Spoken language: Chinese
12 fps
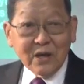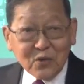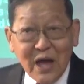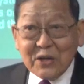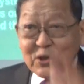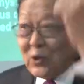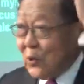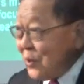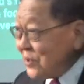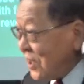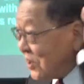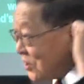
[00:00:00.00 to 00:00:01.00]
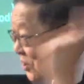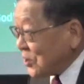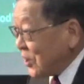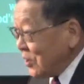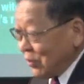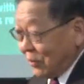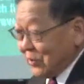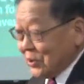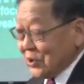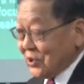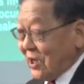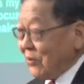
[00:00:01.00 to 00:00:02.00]
但是有一件事情我们
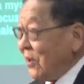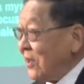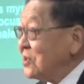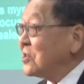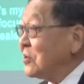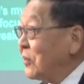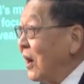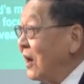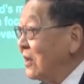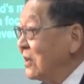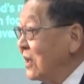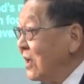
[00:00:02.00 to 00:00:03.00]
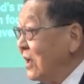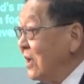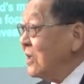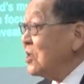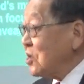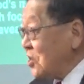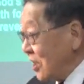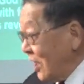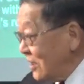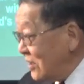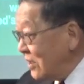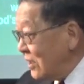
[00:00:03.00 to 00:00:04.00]
知道的是什么？
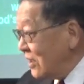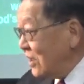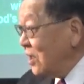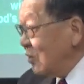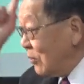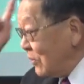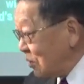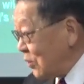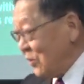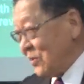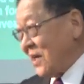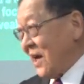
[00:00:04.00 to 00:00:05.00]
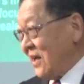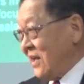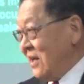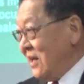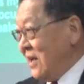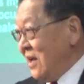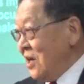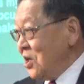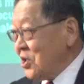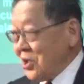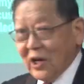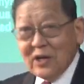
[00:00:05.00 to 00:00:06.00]
神与我们同在，
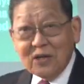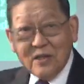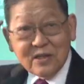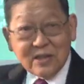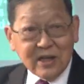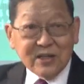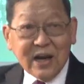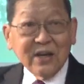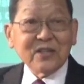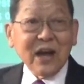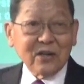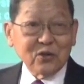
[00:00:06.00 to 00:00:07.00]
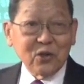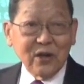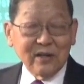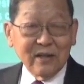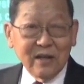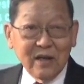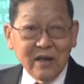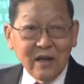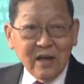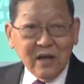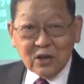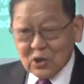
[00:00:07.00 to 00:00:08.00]
神仍然掌权。
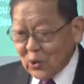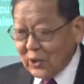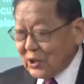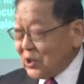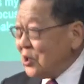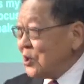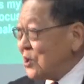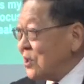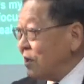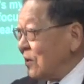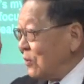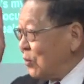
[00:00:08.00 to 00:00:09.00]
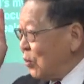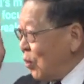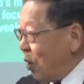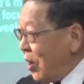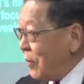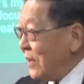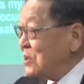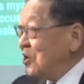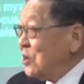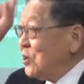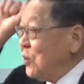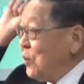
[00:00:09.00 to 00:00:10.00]
所以，这是我们
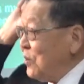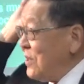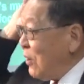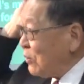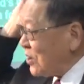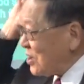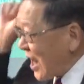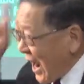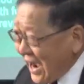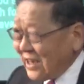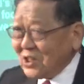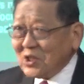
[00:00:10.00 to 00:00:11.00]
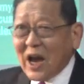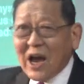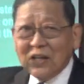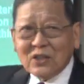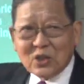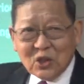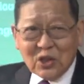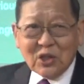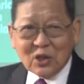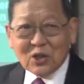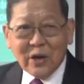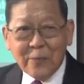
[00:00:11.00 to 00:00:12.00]
就徒要常常
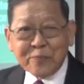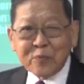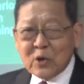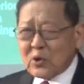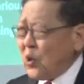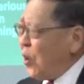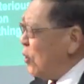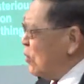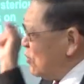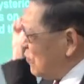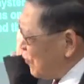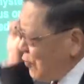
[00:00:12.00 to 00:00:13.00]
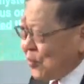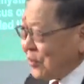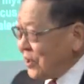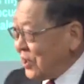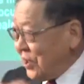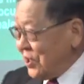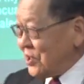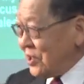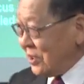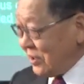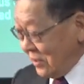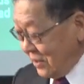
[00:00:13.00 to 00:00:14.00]
记得、重复的提醒。